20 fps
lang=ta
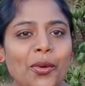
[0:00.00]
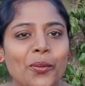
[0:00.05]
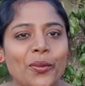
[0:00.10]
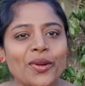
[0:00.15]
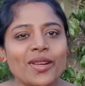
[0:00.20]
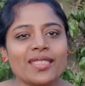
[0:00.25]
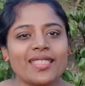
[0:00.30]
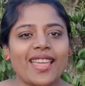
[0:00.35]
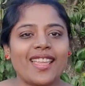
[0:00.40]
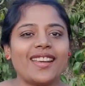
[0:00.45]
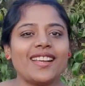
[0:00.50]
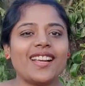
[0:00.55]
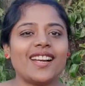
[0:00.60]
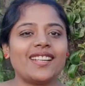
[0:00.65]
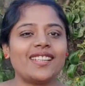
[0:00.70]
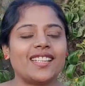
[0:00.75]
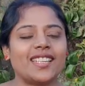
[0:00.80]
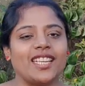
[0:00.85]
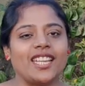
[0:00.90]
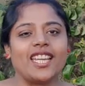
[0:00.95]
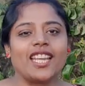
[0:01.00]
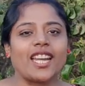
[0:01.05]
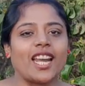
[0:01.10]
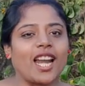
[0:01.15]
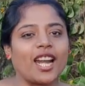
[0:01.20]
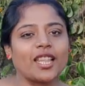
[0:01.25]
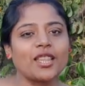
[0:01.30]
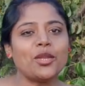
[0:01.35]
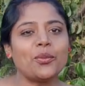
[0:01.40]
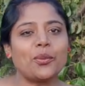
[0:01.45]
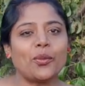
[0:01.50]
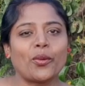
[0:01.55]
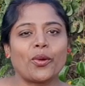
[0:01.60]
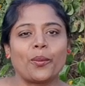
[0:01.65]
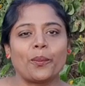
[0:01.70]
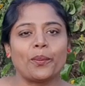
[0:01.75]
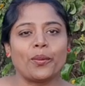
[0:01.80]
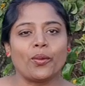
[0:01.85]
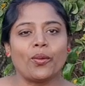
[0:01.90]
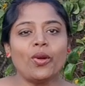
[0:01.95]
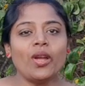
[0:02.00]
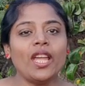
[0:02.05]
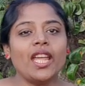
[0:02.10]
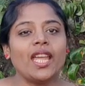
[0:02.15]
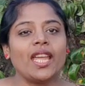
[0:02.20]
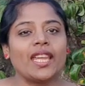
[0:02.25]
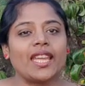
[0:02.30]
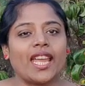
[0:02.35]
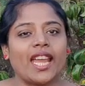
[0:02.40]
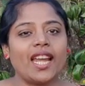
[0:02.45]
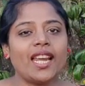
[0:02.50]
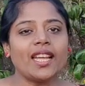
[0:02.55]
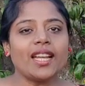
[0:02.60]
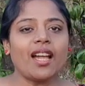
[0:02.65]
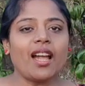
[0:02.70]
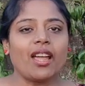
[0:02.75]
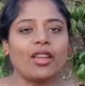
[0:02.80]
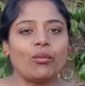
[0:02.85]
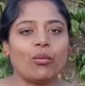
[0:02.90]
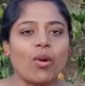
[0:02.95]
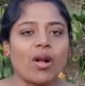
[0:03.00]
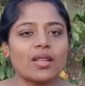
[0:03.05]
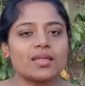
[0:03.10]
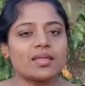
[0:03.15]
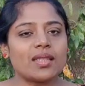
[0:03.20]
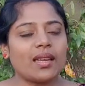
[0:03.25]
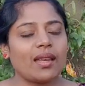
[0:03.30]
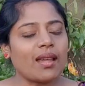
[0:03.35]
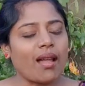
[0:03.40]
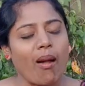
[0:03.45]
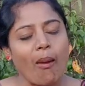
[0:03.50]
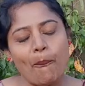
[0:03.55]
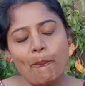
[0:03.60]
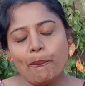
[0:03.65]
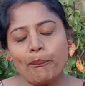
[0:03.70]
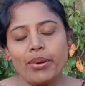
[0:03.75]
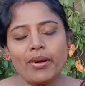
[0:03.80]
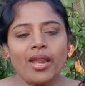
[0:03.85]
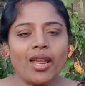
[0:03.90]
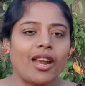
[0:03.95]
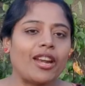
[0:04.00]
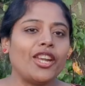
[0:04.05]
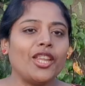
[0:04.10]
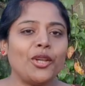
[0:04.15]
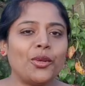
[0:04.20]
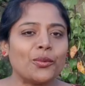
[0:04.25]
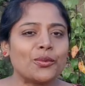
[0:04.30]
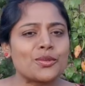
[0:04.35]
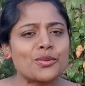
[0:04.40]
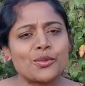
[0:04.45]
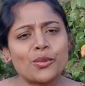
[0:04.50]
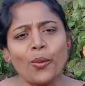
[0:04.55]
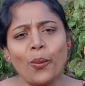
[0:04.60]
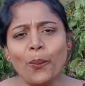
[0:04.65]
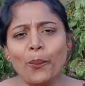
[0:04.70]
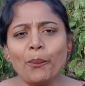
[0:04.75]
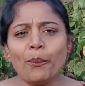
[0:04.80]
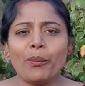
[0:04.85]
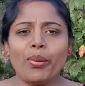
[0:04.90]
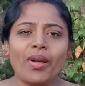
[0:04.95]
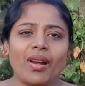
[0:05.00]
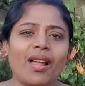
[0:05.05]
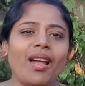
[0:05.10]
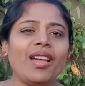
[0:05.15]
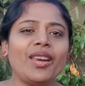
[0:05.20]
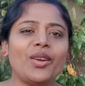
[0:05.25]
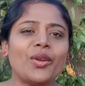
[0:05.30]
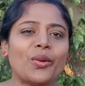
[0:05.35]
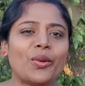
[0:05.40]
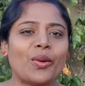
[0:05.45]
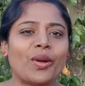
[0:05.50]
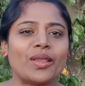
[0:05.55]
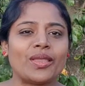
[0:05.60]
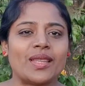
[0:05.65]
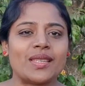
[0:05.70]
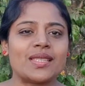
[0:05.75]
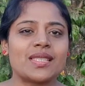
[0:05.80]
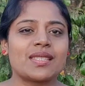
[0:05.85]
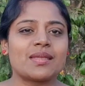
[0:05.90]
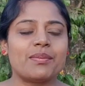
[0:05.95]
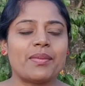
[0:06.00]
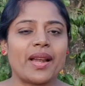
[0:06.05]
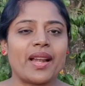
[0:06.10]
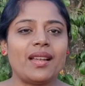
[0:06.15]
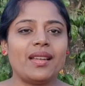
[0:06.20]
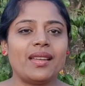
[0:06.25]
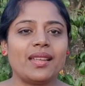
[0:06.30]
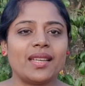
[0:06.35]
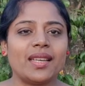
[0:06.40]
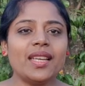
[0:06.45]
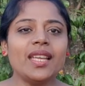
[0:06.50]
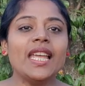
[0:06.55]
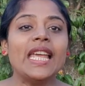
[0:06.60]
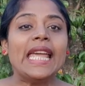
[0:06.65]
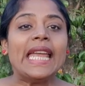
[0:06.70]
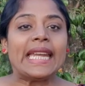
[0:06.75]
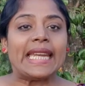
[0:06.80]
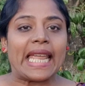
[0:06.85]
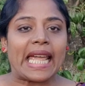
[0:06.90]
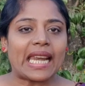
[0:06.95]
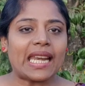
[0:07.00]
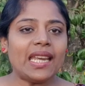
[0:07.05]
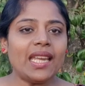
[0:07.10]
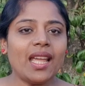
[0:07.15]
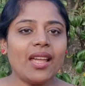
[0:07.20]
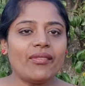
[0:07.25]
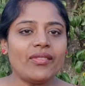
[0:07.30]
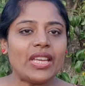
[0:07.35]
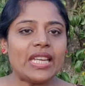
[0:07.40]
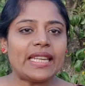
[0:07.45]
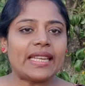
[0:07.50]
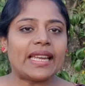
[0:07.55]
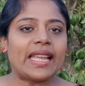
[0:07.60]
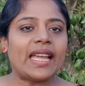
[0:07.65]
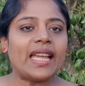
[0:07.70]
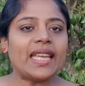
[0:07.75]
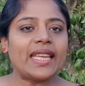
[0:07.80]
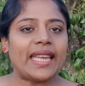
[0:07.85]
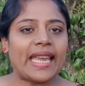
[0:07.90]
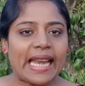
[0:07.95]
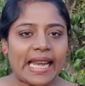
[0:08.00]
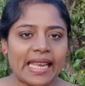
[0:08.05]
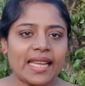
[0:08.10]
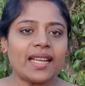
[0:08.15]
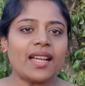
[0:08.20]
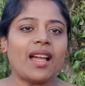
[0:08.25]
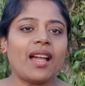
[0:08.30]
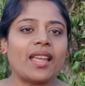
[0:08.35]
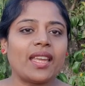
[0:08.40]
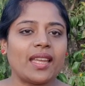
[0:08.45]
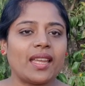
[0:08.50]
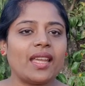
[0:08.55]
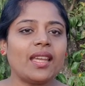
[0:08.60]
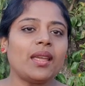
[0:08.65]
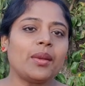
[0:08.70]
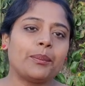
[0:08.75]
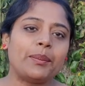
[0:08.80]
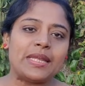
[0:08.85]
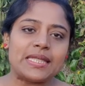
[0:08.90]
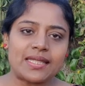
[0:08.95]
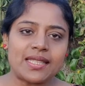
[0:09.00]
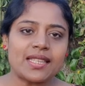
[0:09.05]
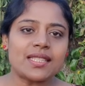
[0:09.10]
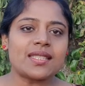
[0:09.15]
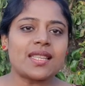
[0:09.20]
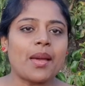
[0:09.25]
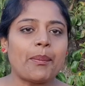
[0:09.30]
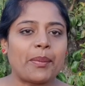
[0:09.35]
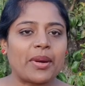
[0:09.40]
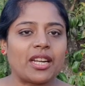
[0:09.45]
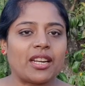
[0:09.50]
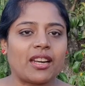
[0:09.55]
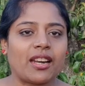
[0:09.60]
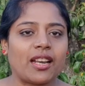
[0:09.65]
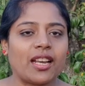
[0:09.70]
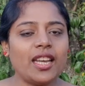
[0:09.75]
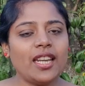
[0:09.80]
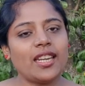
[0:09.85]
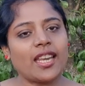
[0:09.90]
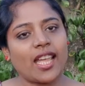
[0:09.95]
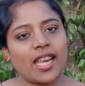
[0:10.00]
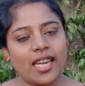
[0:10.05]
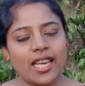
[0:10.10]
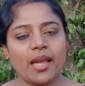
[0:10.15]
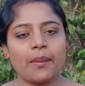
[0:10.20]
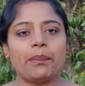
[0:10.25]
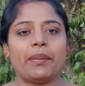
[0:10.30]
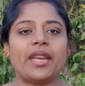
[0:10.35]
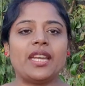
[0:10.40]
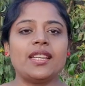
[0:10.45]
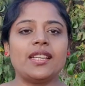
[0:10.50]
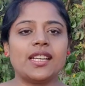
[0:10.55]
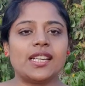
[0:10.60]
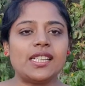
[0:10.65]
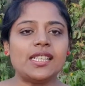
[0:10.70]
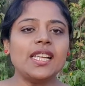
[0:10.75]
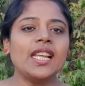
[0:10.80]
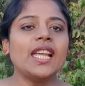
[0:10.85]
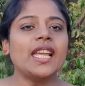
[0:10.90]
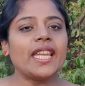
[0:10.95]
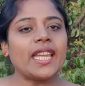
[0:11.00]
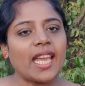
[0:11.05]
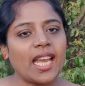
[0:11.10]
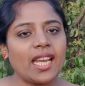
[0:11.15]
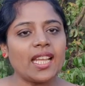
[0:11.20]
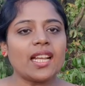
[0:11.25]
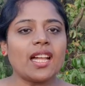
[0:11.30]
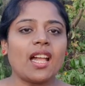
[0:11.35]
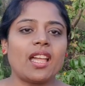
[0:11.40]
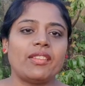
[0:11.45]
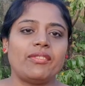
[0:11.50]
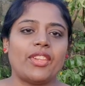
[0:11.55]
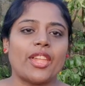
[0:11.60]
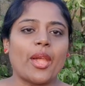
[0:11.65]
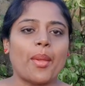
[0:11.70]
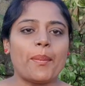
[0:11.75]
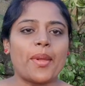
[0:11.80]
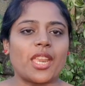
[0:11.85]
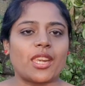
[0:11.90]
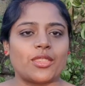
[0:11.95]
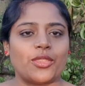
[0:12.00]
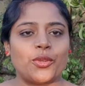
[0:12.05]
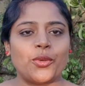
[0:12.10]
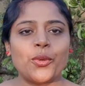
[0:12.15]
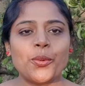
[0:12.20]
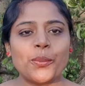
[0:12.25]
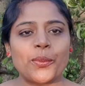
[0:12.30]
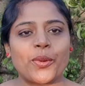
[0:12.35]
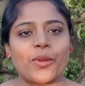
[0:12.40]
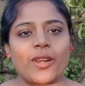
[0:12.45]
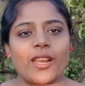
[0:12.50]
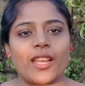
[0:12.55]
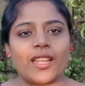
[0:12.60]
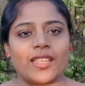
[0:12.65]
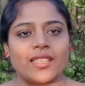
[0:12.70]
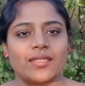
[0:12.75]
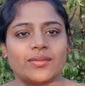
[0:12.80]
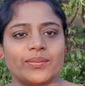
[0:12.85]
ஊர் தெருக்களில் நீங்கள் நடந்து போகிறப்போ ஏலக்காய் வாசனை அப்படி அடிக்கும் சூப்பர் சூப்பராக இருக்கும் அந்த ஸ்மெல்லு நிறையா வீட்டில் ஏலக்காயை பிஸ்னஸாக பண்ணுறாங்க நிறையா பெண்கள் ஏலக்காய் வியாபாரத்துக்கும் போகிறாங்க